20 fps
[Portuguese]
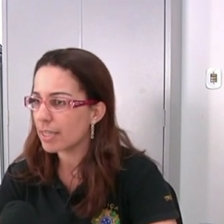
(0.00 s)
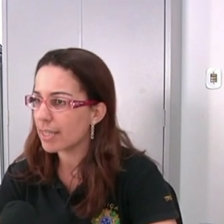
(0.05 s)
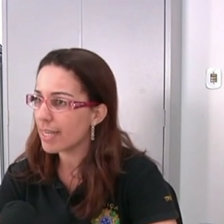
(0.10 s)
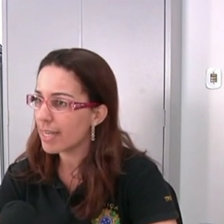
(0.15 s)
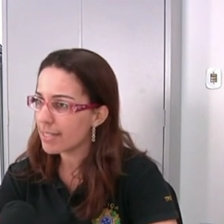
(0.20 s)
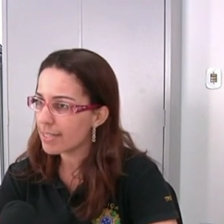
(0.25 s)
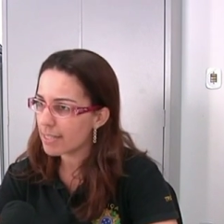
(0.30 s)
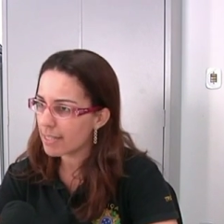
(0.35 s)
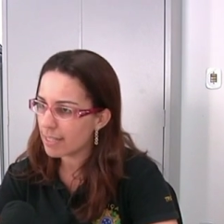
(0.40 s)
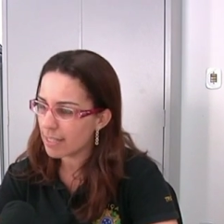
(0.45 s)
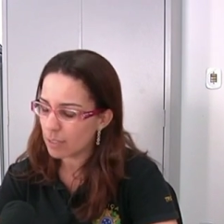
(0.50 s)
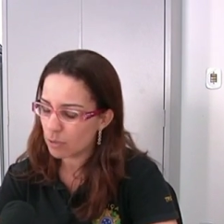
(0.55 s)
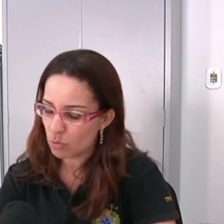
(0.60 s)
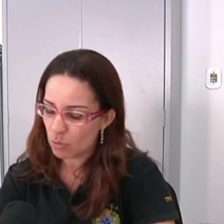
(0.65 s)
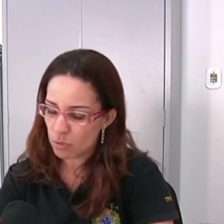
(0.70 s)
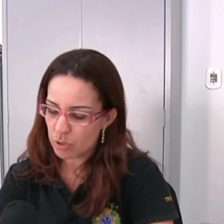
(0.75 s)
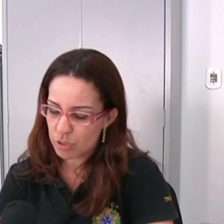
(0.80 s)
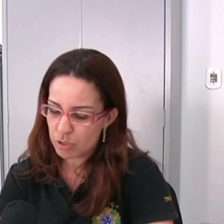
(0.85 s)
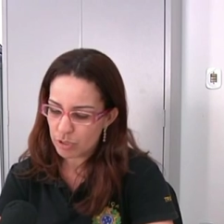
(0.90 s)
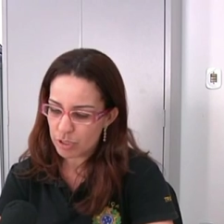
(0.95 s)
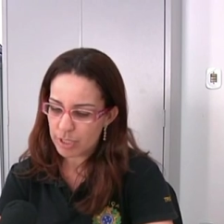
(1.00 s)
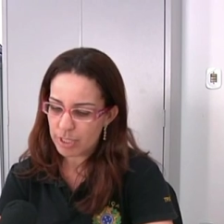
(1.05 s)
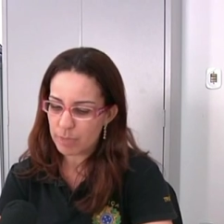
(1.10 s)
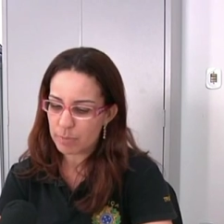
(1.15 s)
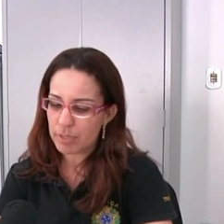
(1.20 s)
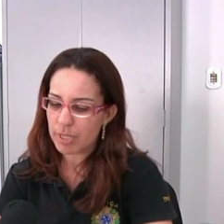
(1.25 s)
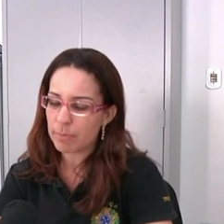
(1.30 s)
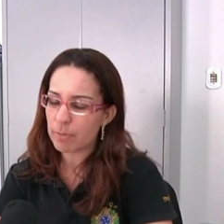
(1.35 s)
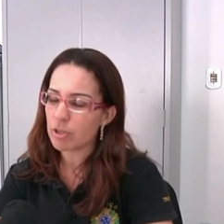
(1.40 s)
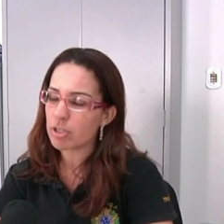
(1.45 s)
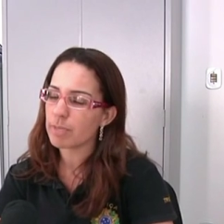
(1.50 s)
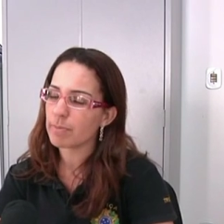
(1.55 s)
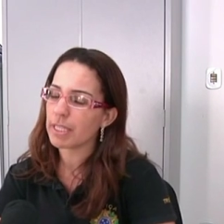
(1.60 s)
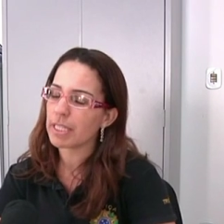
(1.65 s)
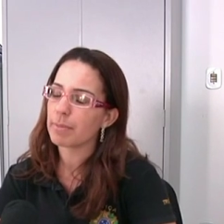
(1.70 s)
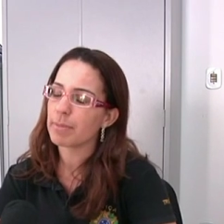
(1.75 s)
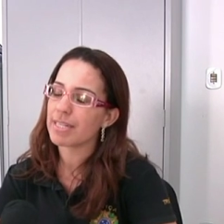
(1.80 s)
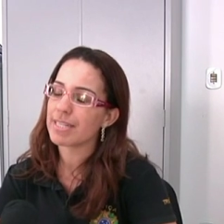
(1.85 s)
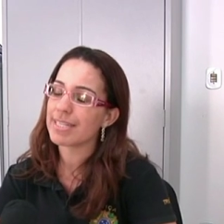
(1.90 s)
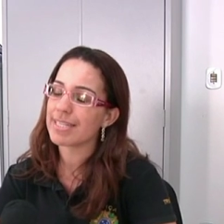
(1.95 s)
Desses eleitores, nós temos
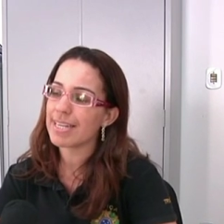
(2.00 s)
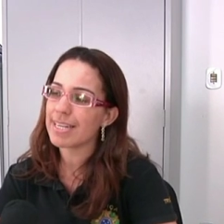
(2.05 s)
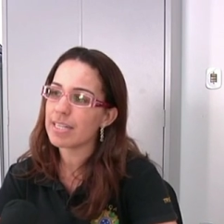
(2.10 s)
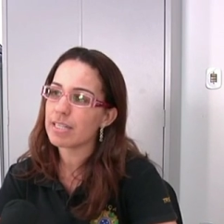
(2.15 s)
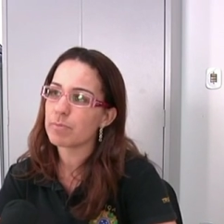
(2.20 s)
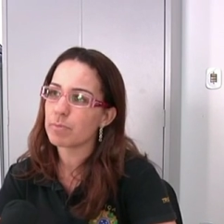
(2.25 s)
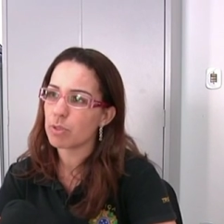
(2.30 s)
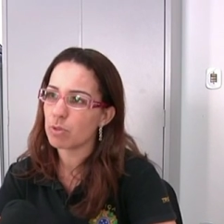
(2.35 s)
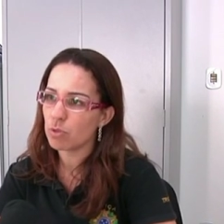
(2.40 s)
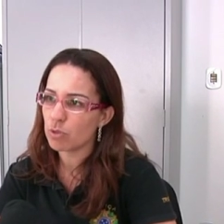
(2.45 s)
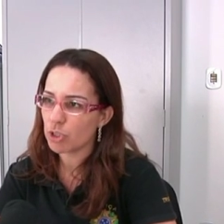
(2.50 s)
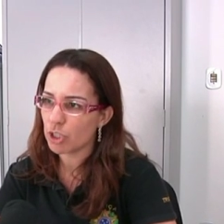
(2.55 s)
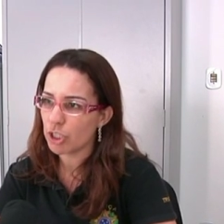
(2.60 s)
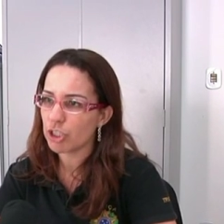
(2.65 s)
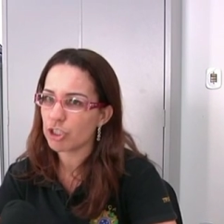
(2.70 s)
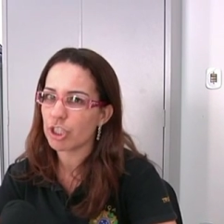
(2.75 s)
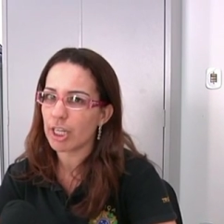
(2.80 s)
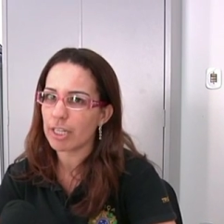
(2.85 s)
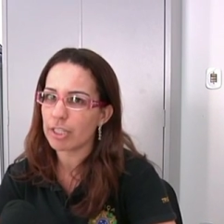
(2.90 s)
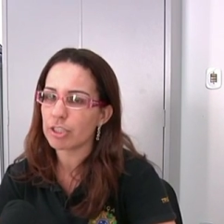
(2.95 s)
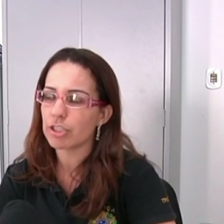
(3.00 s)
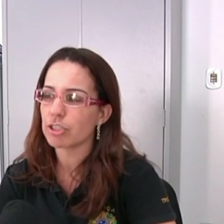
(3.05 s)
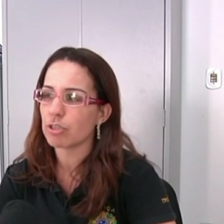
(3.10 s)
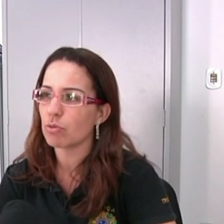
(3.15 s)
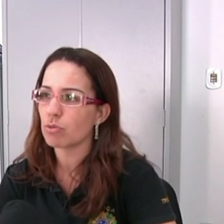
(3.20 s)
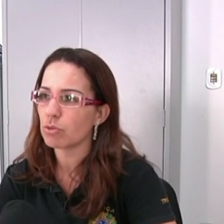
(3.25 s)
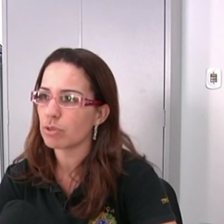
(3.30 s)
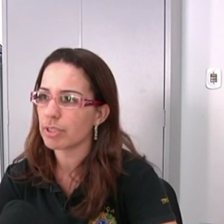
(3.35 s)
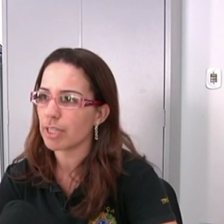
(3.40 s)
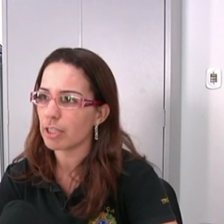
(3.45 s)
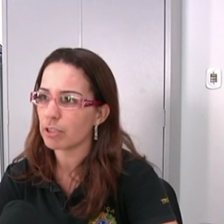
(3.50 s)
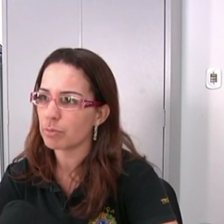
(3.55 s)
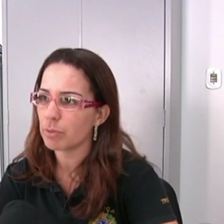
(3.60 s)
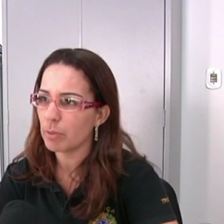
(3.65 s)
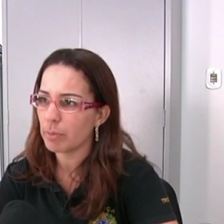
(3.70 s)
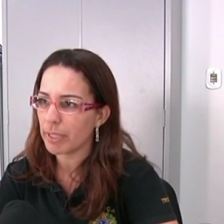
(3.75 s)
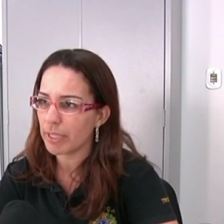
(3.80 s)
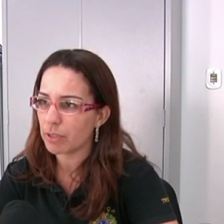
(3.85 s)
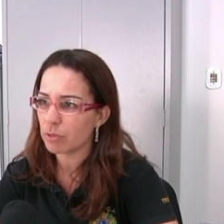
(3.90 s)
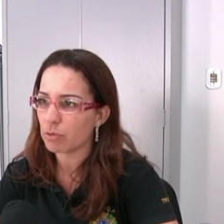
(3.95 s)
aproximadamente 6 mil que já estão com os dados
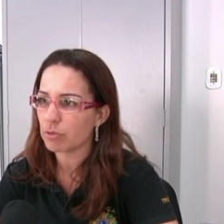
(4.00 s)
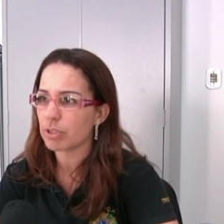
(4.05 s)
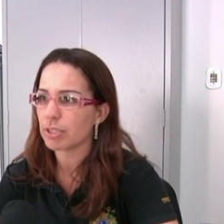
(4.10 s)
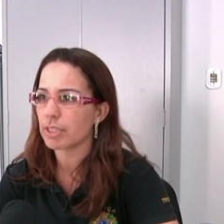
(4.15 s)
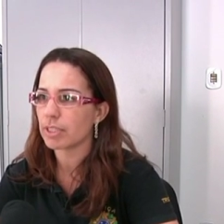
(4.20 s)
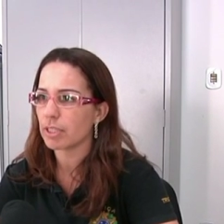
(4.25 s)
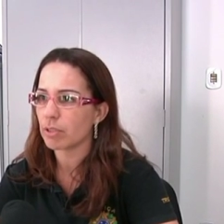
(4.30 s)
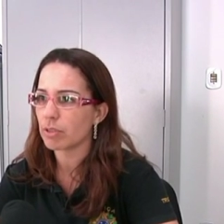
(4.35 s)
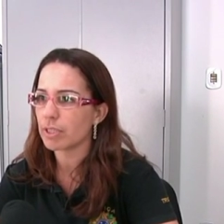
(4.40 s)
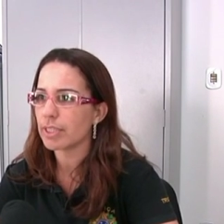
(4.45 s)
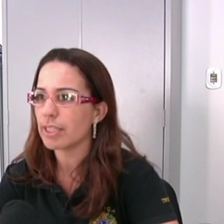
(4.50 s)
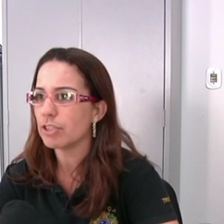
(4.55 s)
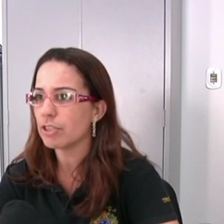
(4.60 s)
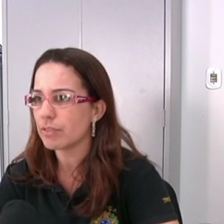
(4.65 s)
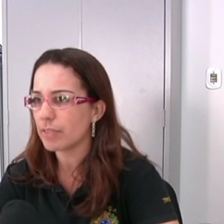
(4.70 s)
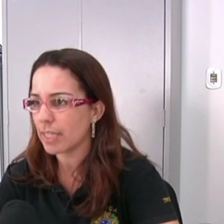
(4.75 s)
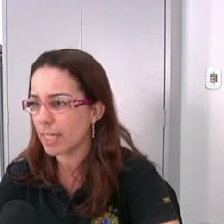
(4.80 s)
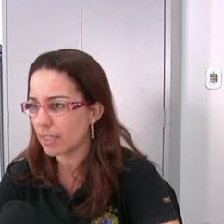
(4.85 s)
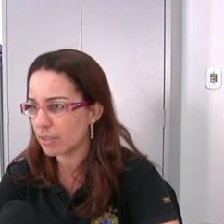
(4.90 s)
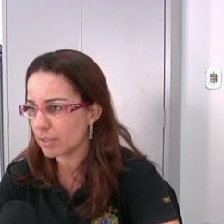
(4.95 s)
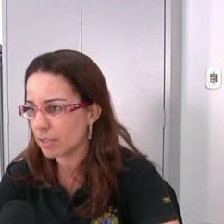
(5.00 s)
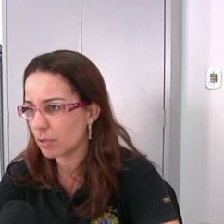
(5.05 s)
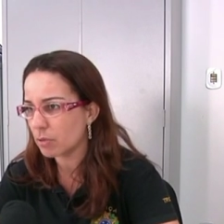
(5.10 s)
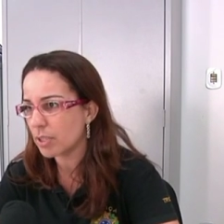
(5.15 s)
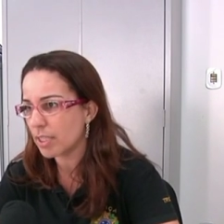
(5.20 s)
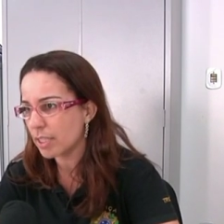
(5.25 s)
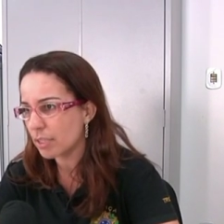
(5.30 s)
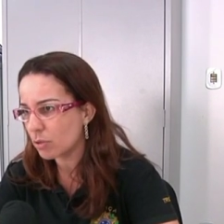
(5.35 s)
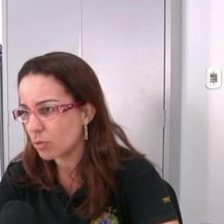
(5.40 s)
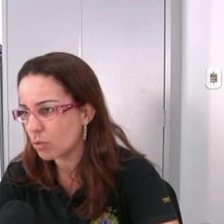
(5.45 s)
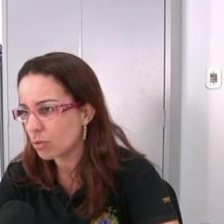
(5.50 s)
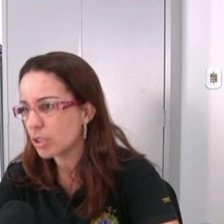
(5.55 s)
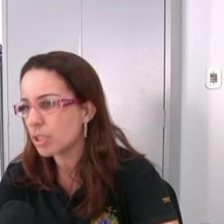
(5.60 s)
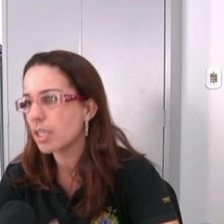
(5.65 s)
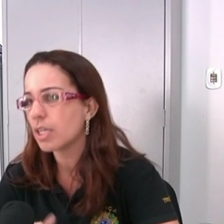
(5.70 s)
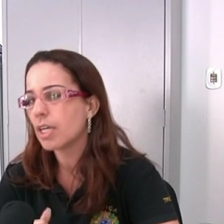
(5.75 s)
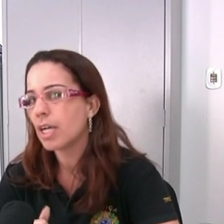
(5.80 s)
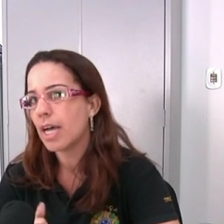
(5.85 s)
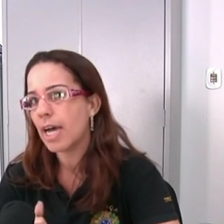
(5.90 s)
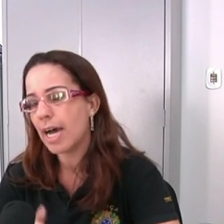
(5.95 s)
biométricos, que serão identificados na urna
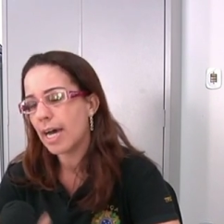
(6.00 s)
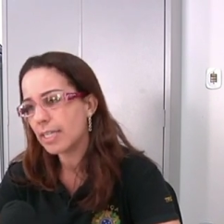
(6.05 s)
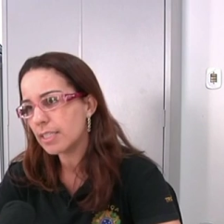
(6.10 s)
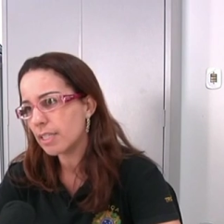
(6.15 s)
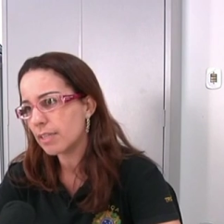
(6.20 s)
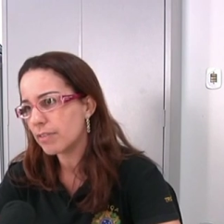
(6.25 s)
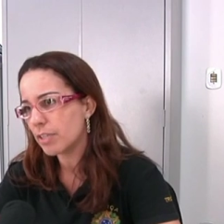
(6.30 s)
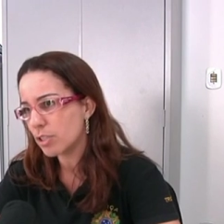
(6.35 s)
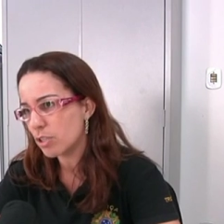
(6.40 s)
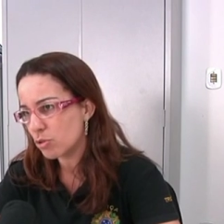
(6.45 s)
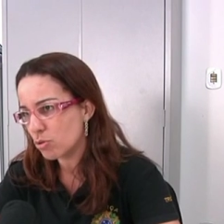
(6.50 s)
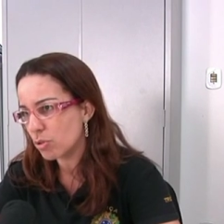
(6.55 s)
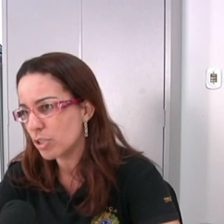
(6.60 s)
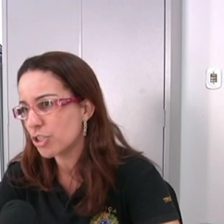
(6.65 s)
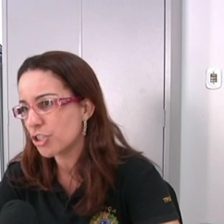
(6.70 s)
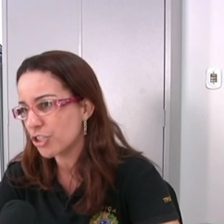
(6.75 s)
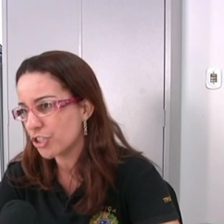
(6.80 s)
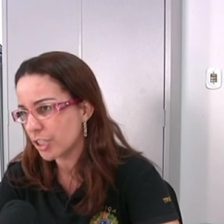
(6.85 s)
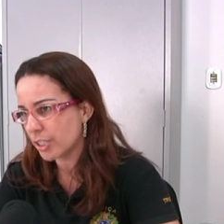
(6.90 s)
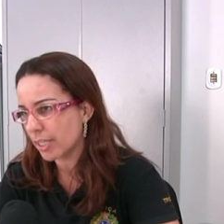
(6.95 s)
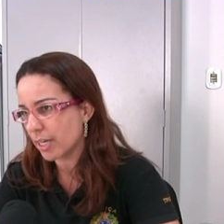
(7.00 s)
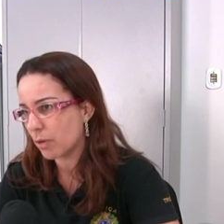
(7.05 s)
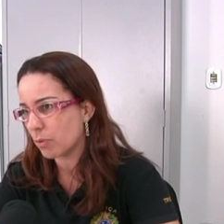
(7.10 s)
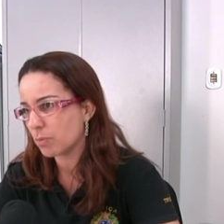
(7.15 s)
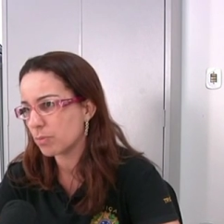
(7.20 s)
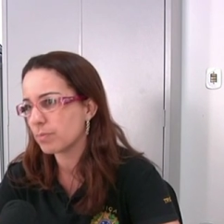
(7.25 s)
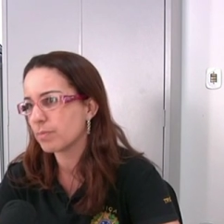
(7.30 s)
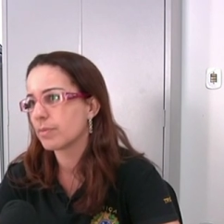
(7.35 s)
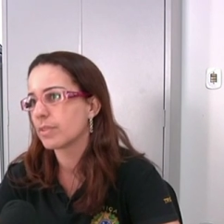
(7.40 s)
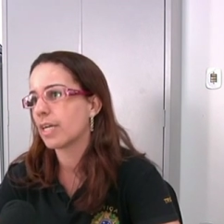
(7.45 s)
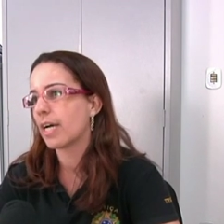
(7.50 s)
eletrônica através da sua digital.